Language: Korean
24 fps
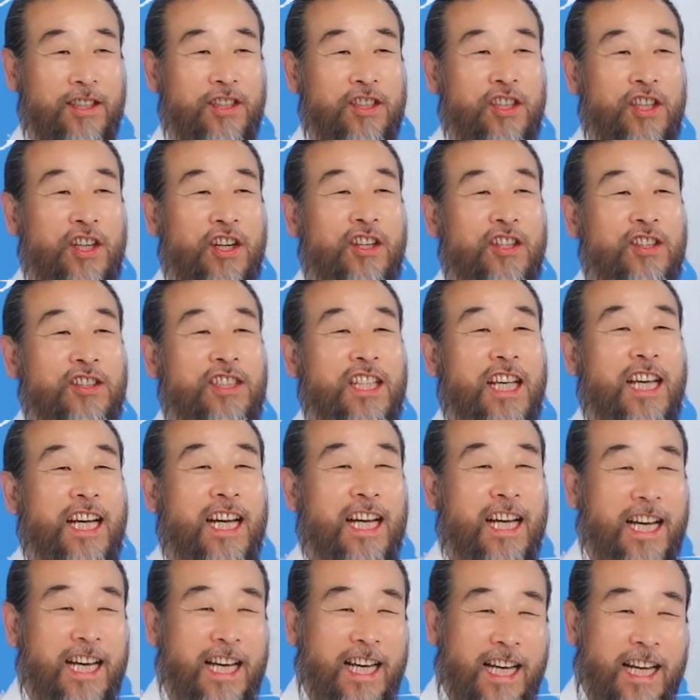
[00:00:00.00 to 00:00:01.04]
경제
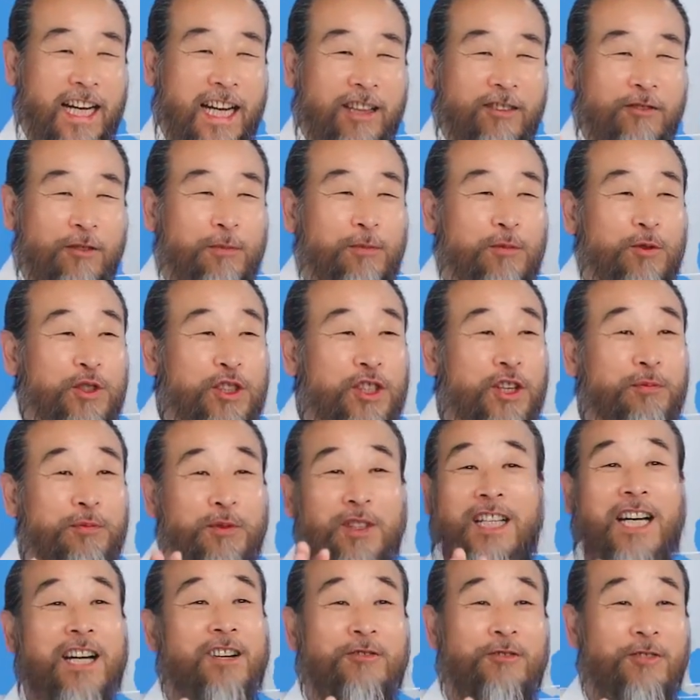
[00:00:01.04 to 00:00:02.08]
하나도
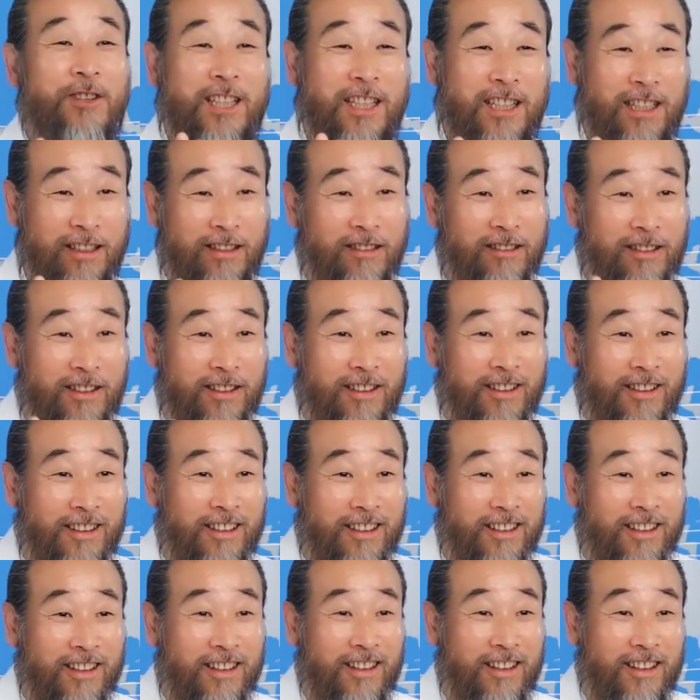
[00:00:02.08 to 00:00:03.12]
문제없는 학교가 돼요.
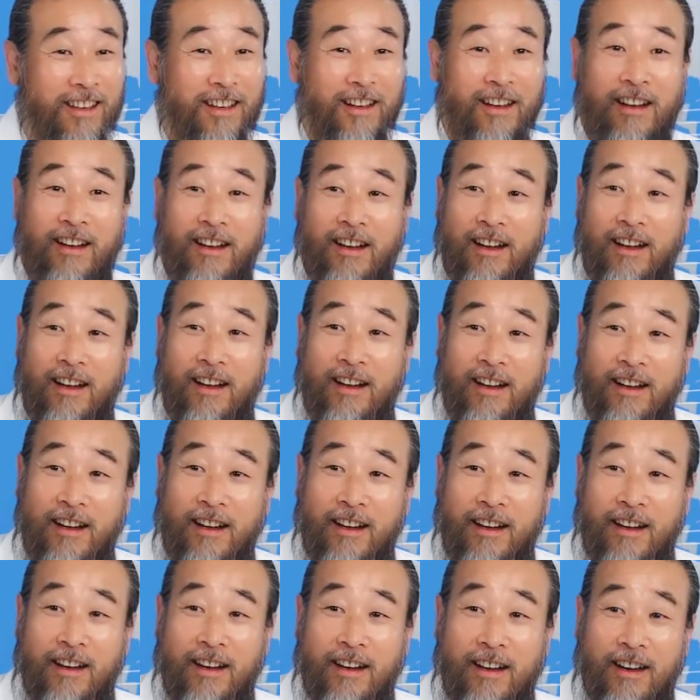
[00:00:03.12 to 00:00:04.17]
어?
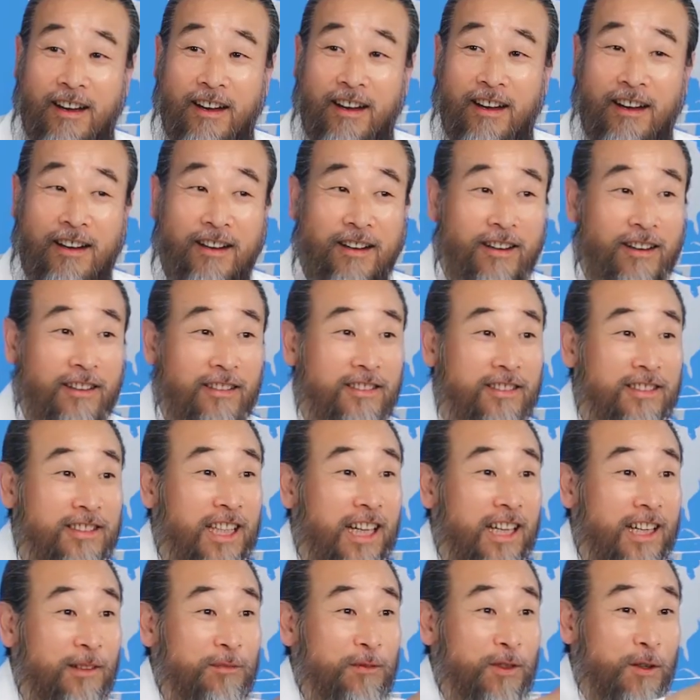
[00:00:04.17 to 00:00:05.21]
그런
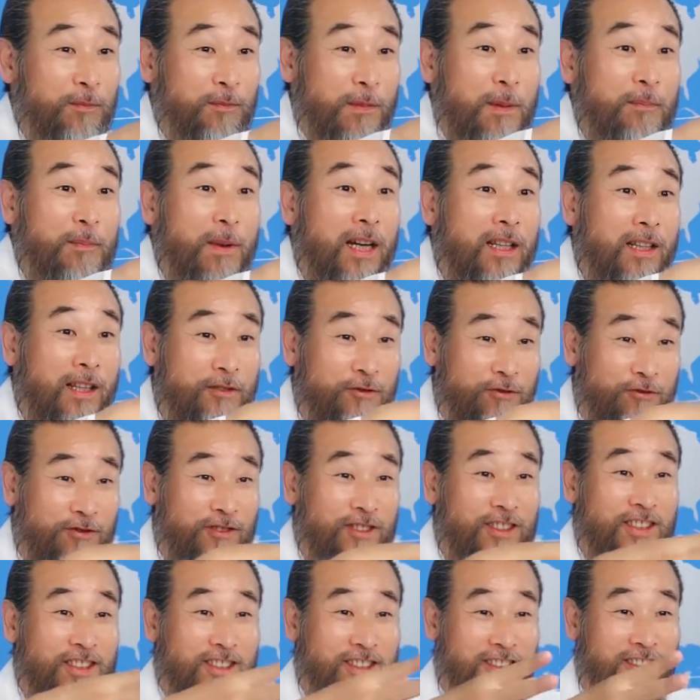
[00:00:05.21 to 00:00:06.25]
사람들만 받아주는
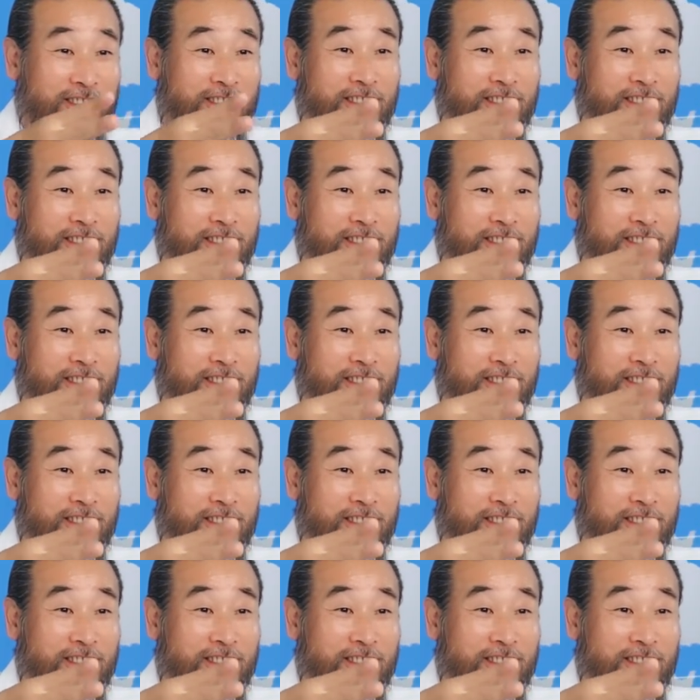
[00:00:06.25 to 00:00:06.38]
거예요.